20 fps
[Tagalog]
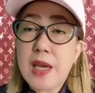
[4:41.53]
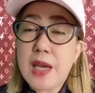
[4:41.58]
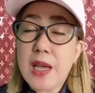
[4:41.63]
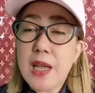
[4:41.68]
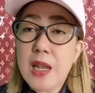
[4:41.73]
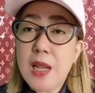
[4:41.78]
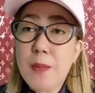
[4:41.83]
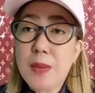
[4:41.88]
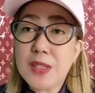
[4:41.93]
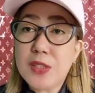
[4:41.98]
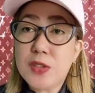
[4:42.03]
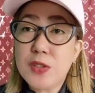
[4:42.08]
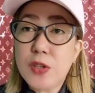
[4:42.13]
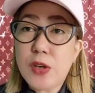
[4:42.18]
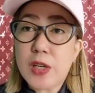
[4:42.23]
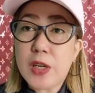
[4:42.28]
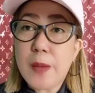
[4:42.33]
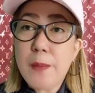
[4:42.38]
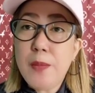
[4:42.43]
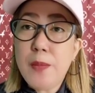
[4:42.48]
Ilabas nyo,
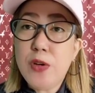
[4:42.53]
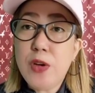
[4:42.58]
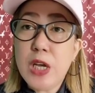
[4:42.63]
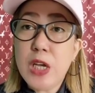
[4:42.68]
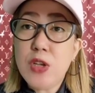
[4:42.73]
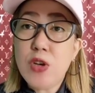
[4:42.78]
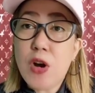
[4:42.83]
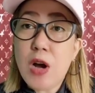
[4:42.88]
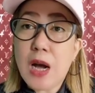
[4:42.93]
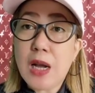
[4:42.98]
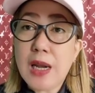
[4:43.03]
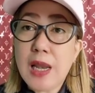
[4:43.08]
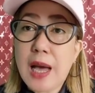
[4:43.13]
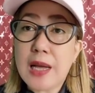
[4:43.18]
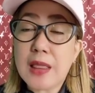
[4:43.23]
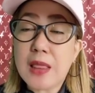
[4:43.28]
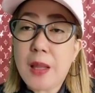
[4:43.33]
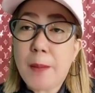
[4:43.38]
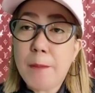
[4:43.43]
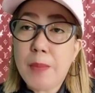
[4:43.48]
reviewin nyo ang
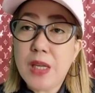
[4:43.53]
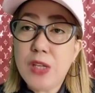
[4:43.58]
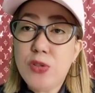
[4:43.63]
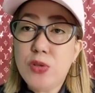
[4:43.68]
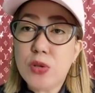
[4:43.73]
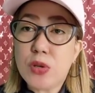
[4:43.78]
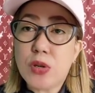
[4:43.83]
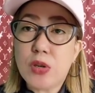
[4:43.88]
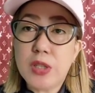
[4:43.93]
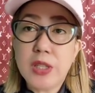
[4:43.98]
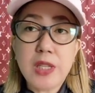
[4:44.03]
lahat ng video ko.